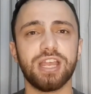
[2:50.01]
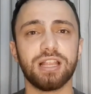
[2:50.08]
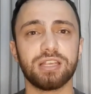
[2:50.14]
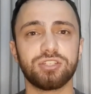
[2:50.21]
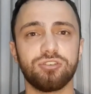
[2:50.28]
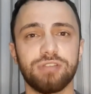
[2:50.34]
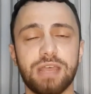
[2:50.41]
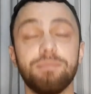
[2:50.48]

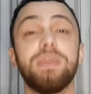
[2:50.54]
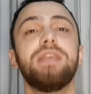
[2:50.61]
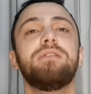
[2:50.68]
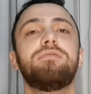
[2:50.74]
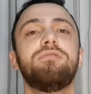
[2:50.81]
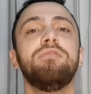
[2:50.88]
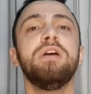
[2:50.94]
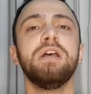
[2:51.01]

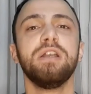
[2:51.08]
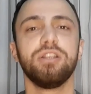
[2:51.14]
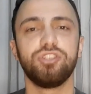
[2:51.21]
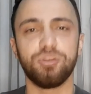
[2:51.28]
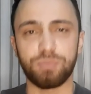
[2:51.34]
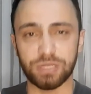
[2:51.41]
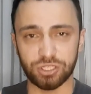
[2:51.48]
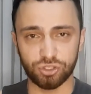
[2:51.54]
relacionamento
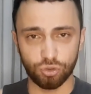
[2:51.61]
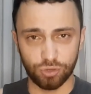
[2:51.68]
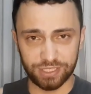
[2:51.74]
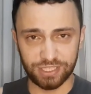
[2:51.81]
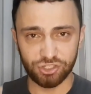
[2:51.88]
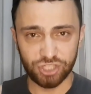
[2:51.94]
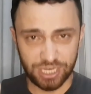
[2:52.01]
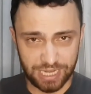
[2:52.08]
de
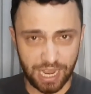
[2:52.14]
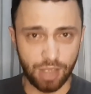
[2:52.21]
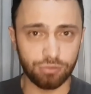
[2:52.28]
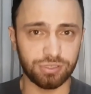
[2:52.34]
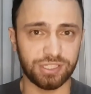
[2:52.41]
pessoas em geral,